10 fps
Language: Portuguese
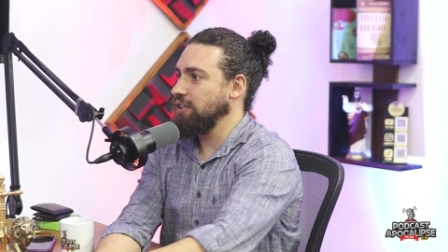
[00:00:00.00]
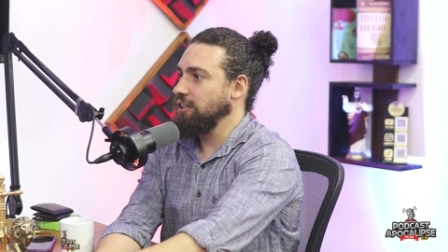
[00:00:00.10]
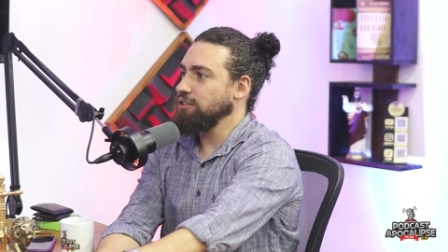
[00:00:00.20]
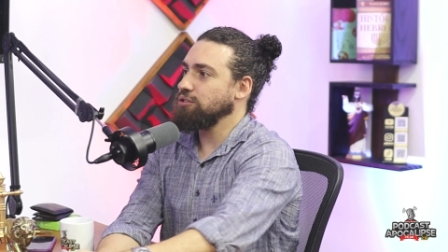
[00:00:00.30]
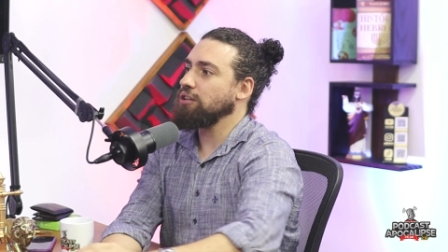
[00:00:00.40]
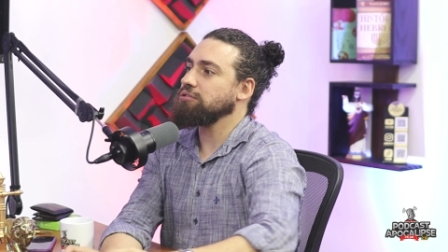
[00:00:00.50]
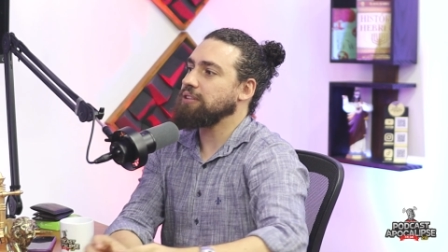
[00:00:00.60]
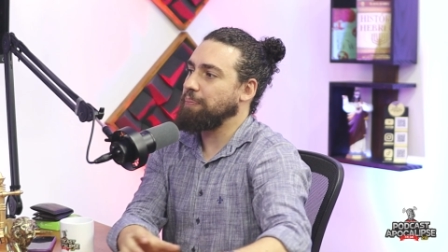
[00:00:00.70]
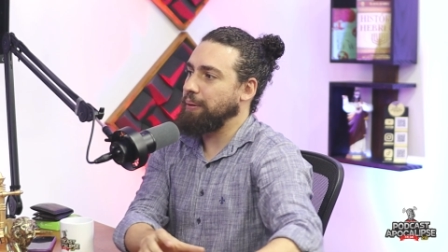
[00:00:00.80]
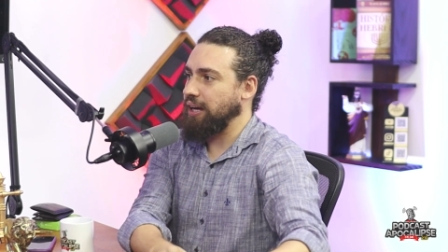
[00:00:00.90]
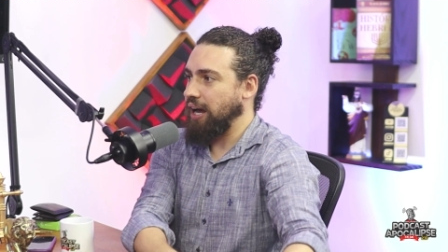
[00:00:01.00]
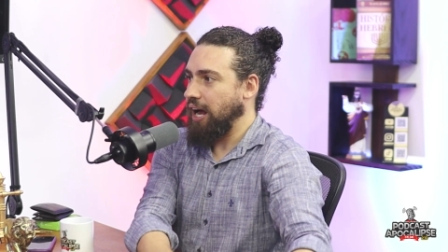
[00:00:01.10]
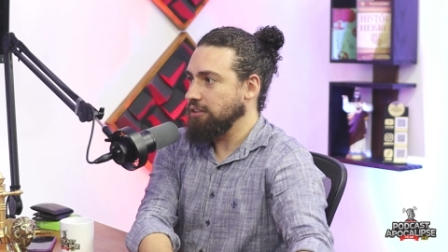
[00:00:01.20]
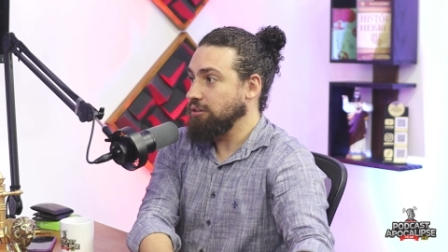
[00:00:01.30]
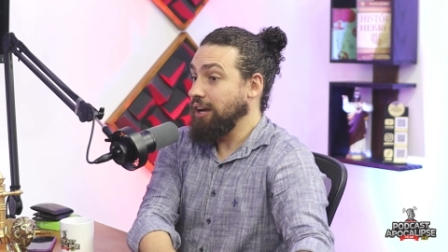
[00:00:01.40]
Só que tu tá
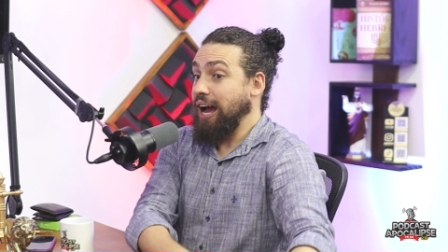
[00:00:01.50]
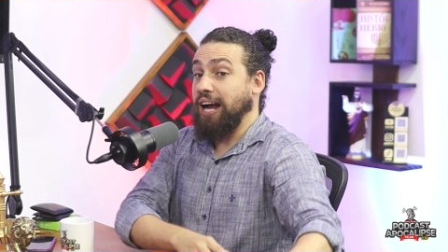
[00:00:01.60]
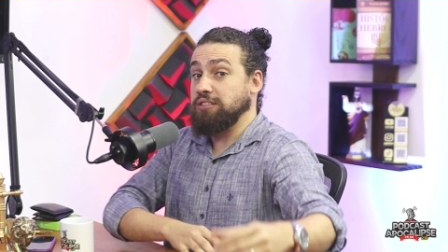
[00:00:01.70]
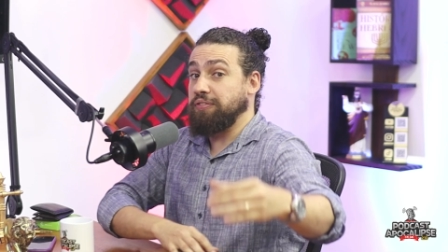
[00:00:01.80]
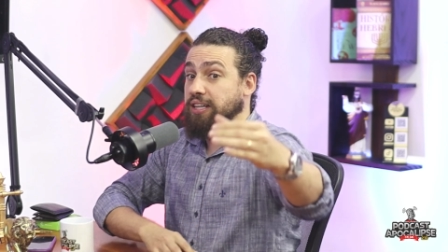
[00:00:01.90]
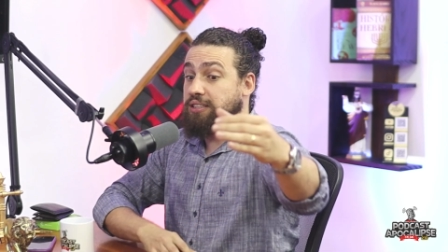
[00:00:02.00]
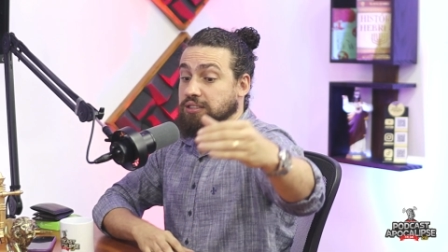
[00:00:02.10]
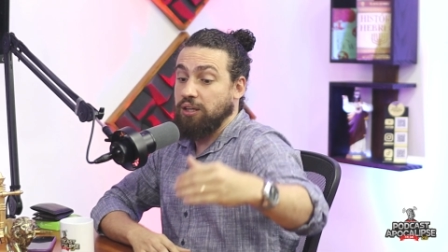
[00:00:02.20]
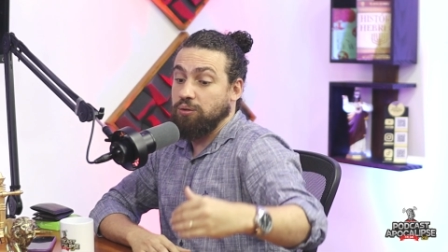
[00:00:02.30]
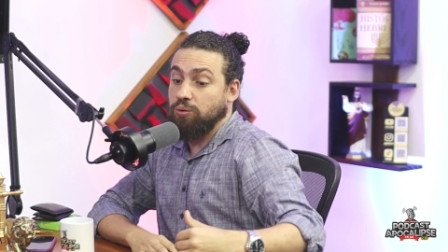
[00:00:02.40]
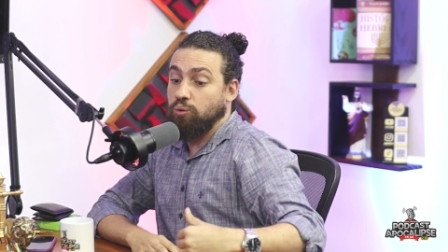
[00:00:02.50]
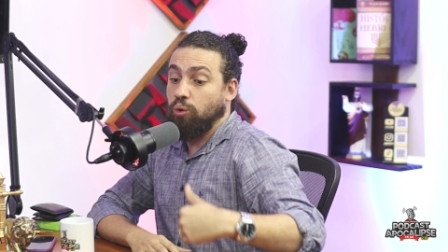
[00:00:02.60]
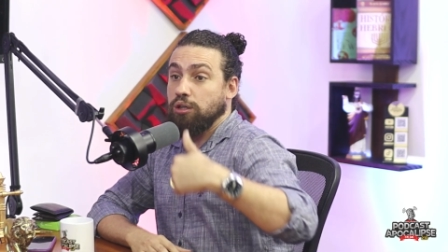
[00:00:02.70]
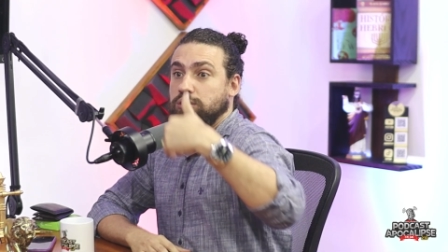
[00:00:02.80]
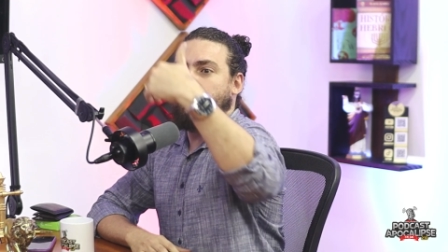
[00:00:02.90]
pegado, às vezes tem um, um,
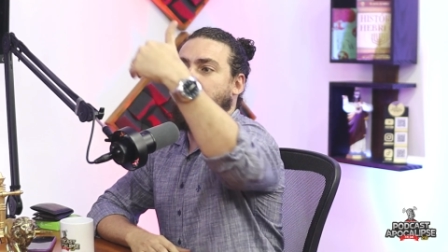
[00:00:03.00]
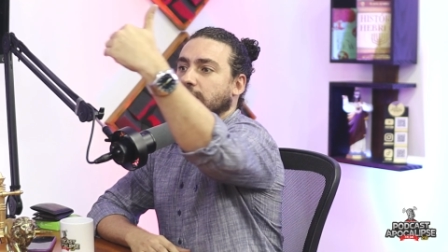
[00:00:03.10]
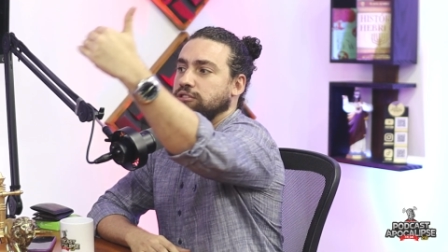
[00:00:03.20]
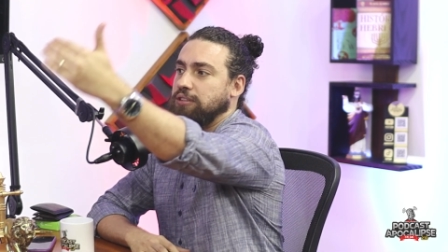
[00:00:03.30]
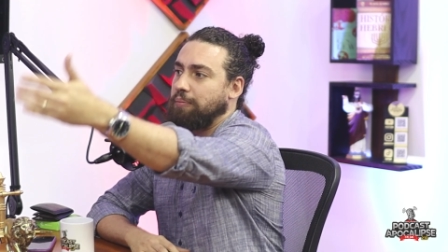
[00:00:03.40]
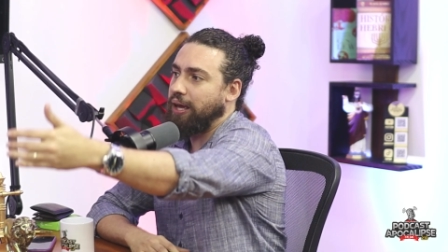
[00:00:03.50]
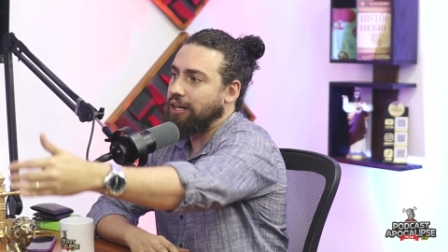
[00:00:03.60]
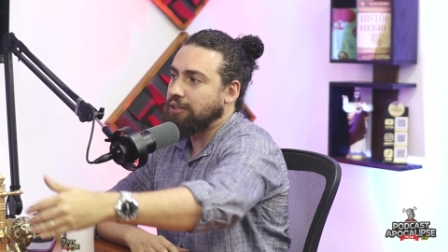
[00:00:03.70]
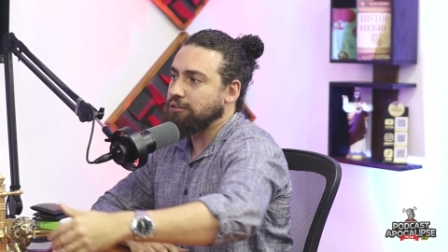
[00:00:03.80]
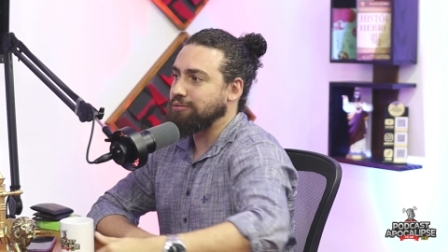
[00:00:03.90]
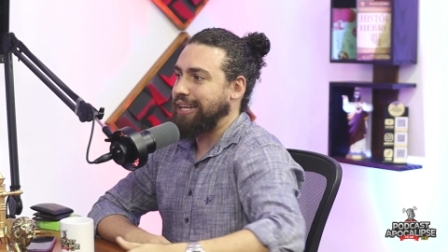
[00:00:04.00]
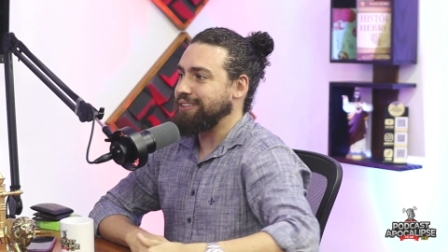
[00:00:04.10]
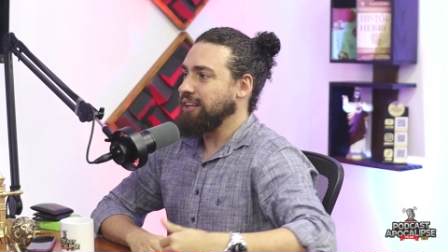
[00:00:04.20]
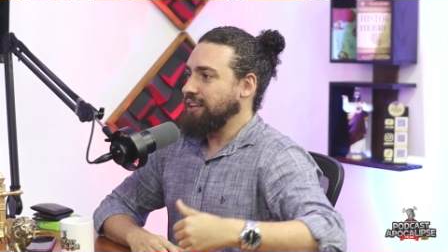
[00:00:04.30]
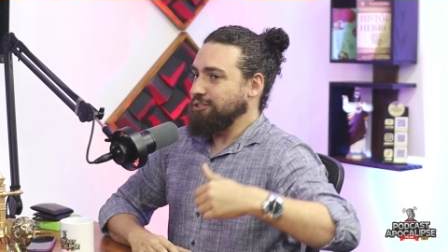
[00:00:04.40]
outro relacionamento, aí tu tá
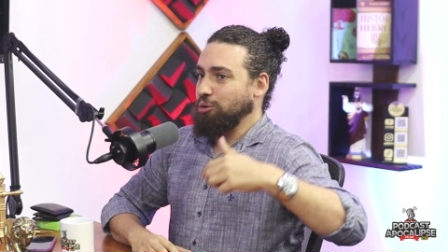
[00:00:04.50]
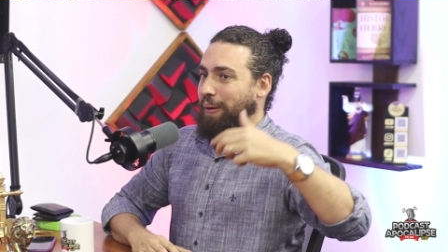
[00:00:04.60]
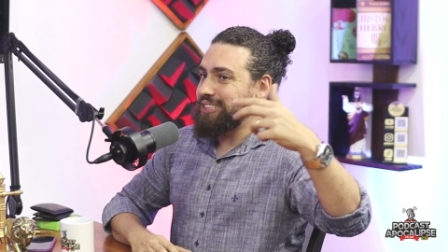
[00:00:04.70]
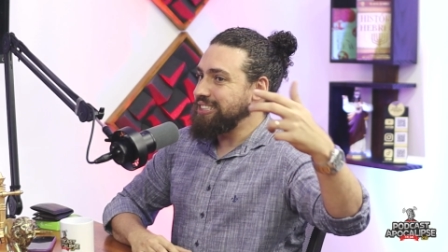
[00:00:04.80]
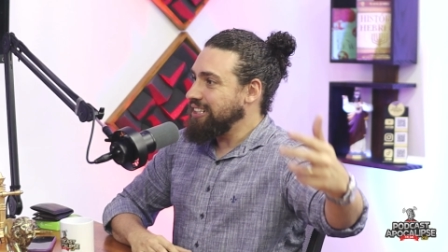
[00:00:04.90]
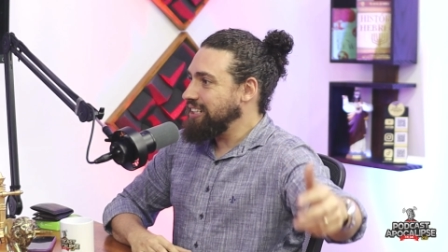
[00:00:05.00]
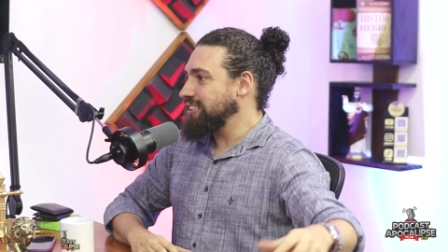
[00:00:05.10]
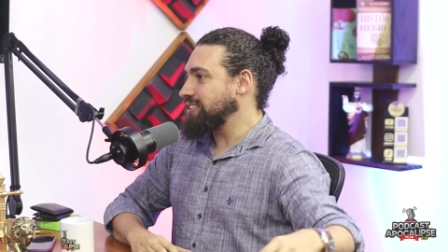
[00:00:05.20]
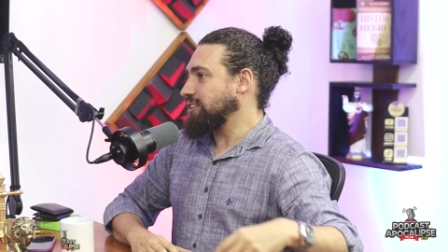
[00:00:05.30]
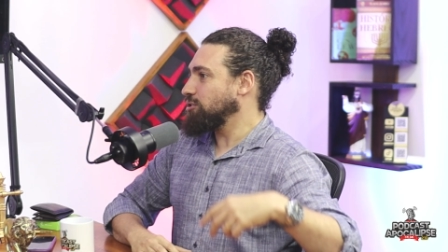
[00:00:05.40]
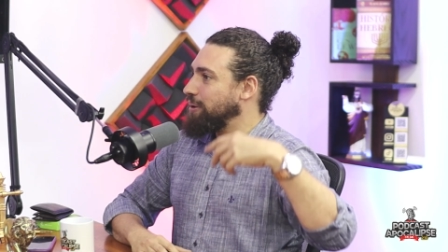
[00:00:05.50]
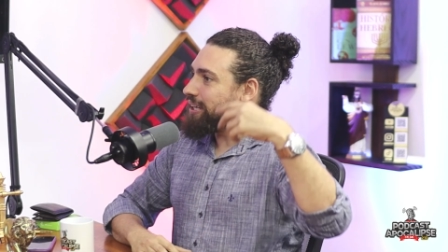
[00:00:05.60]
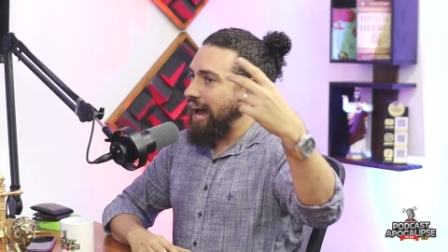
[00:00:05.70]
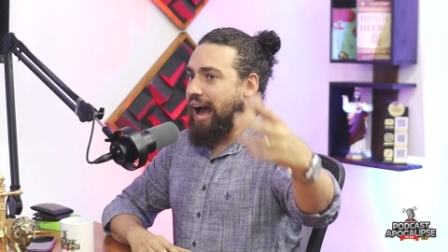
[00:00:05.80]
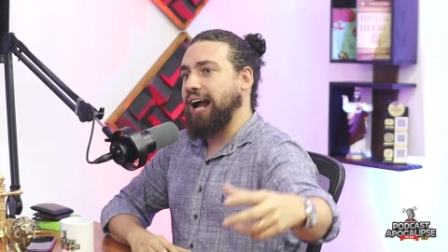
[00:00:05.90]
numa tiriça, numa
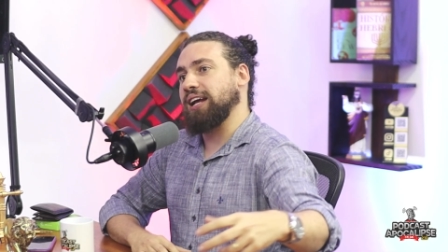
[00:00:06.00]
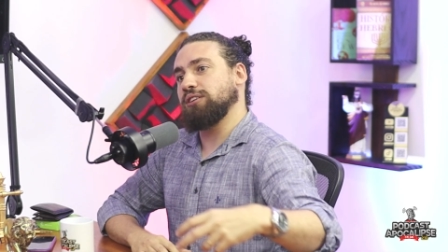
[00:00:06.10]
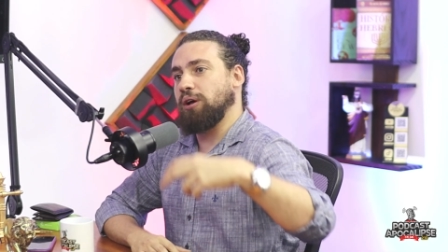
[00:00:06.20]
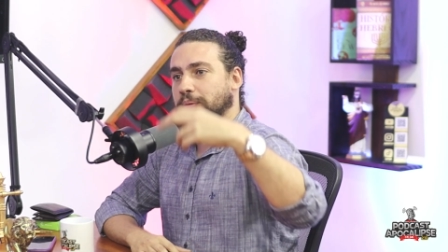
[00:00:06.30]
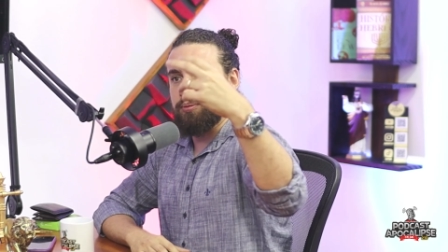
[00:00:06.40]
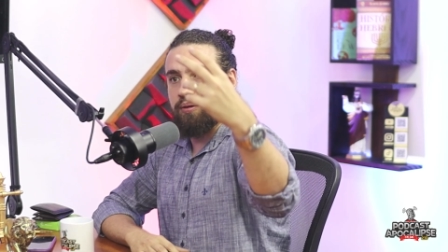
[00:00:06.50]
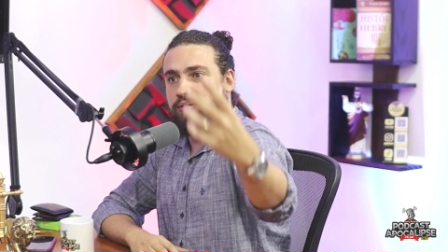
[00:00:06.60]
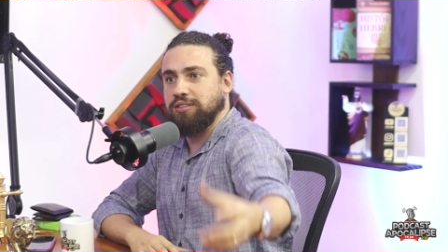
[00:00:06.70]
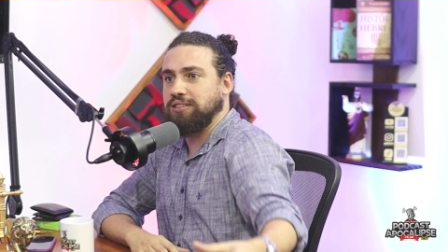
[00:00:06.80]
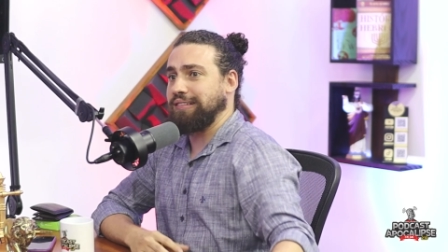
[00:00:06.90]
nhaca que não é mais para você.